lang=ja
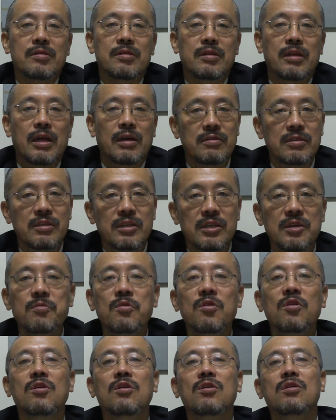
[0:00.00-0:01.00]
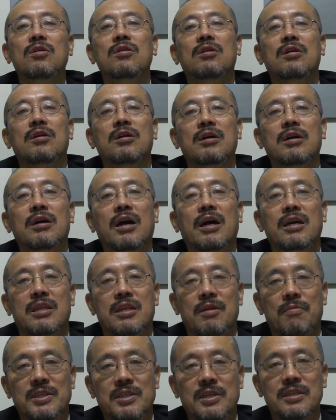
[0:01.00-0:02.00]
何にも入っ
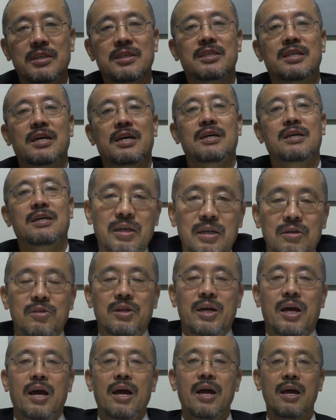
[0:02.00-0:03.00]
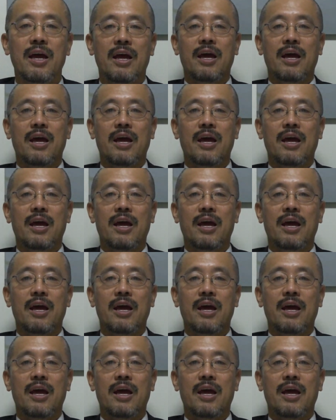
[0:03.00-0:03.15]
てませんでしたなので、